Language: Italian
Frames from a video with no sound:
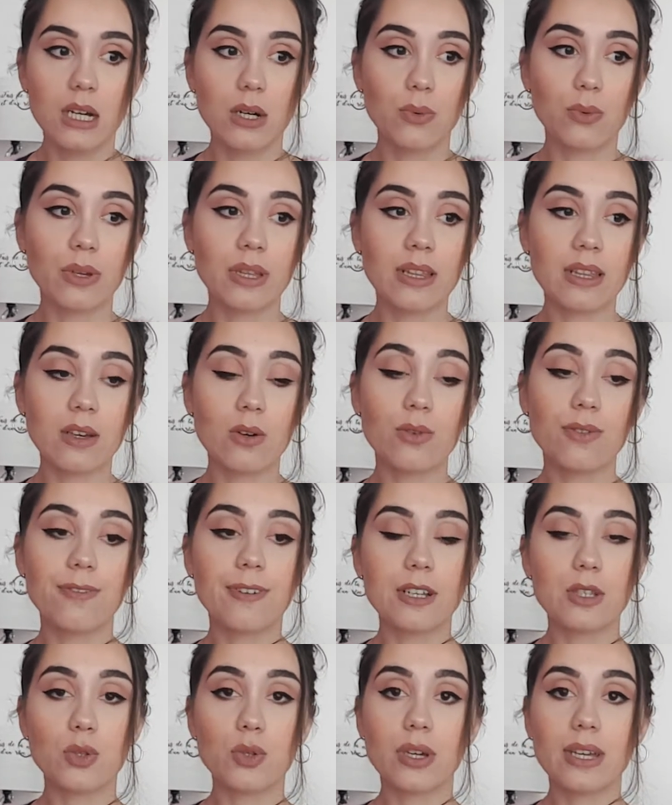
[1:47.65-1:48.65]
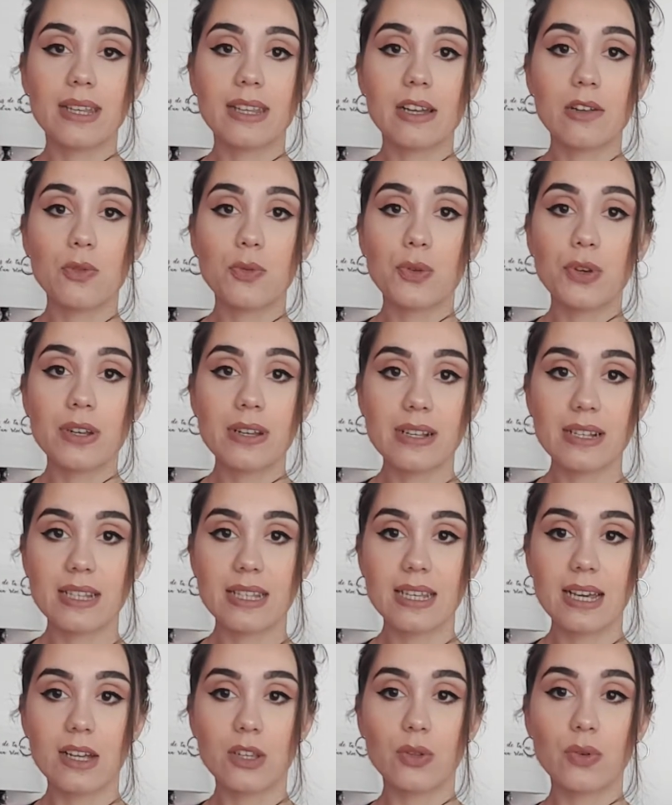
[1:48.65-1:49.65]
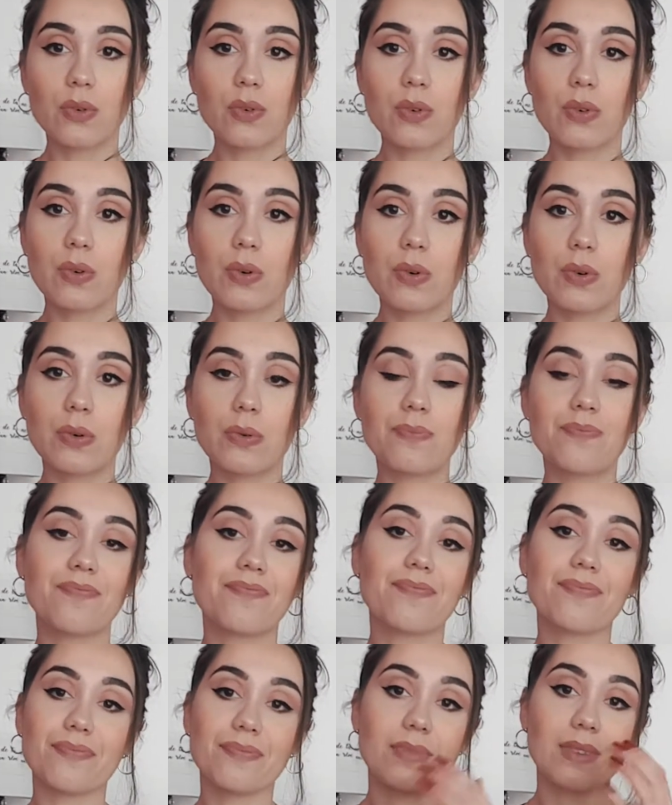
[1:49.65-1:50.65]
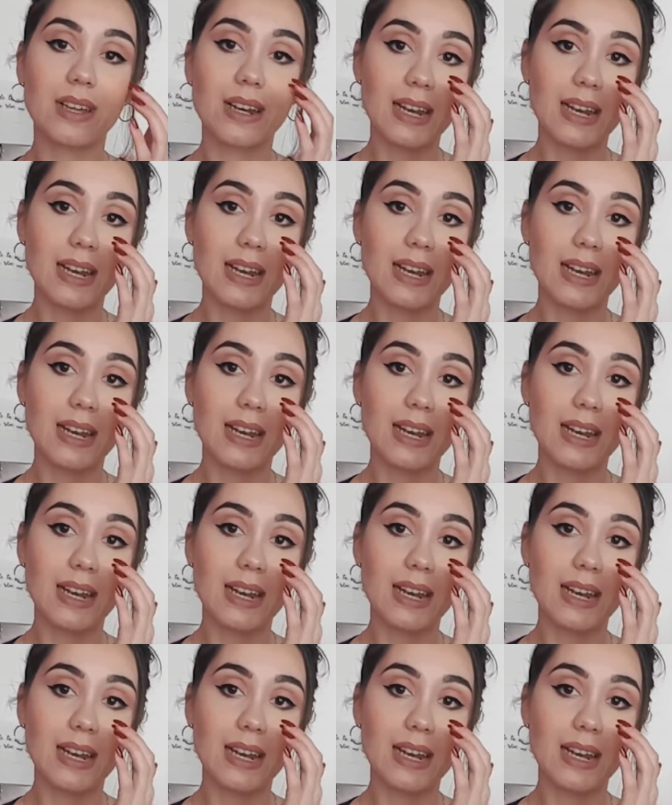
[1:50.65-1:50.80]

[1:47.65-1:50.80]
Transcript: quindi col fatto che tanto ho iniziato mm,